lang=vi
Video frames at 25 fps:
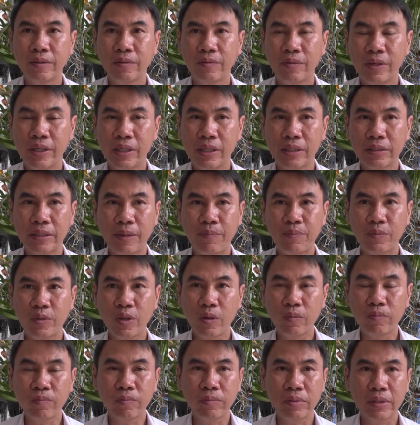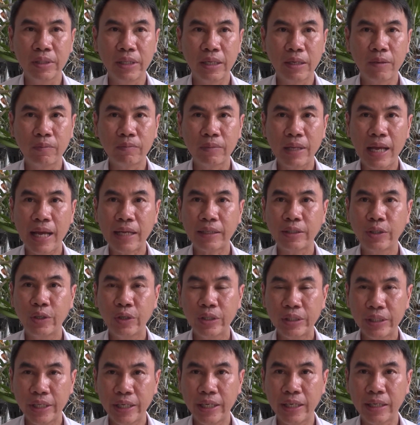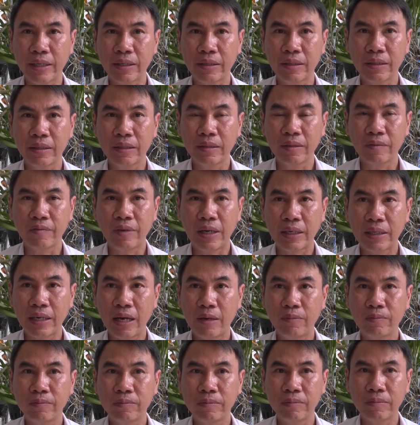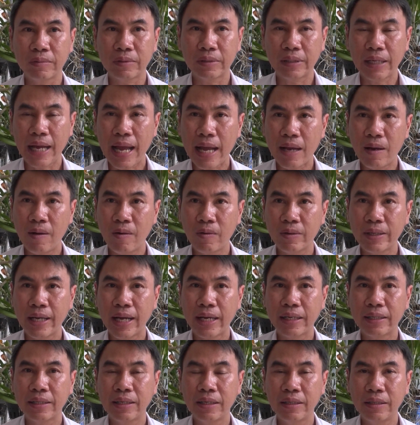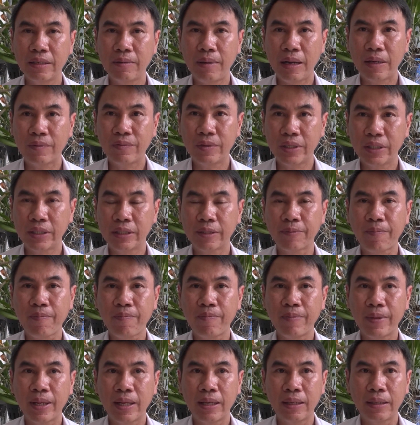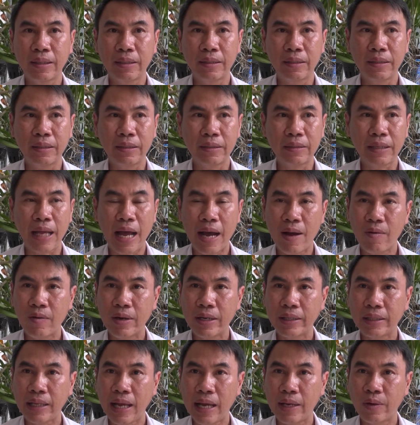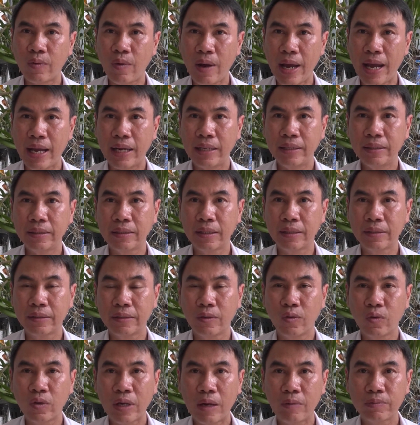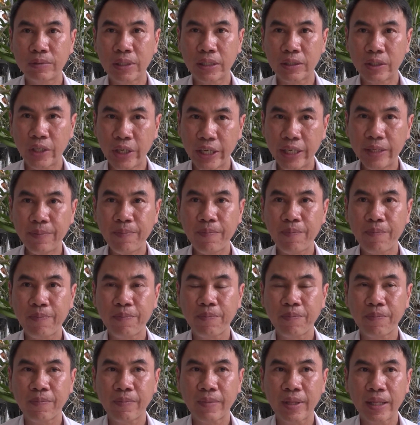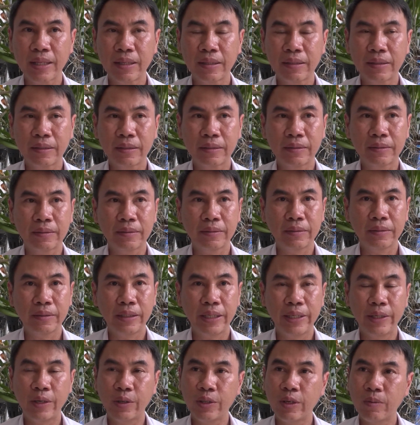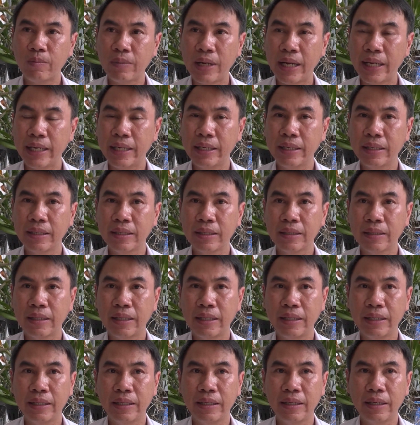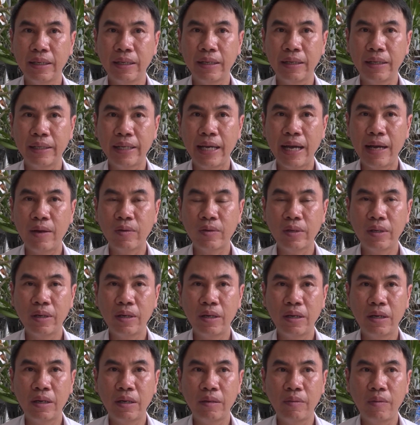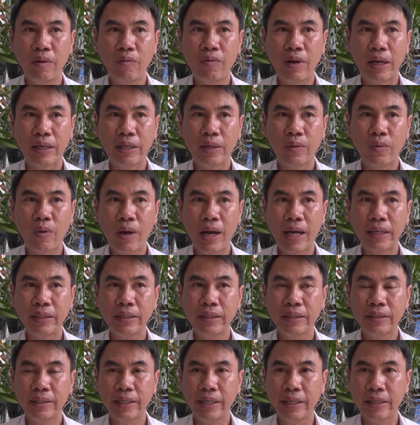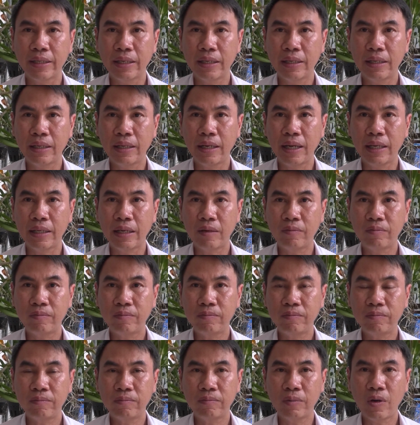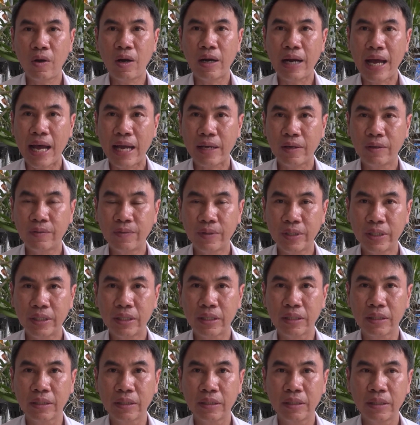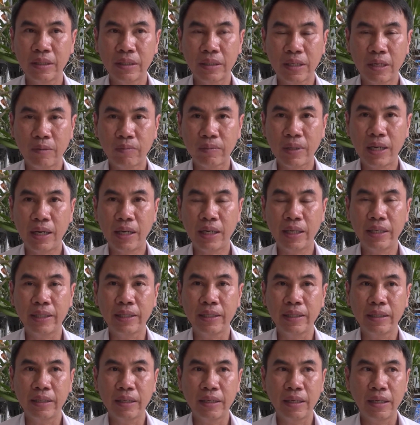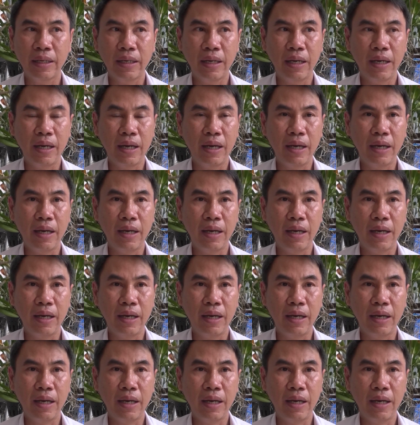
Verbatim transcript: Phường tập trung về công tác tuyên truyền, vận động các hộ dân trên địa bàn phường ừ, tạo cái tài khoản dịch vụ công trực tuyến. Ừ, thì nội dung này thì ờ, giao cho bộ phận nhân hóa tuyên truyền trên hệ thống loa đài của phường đồng thời à,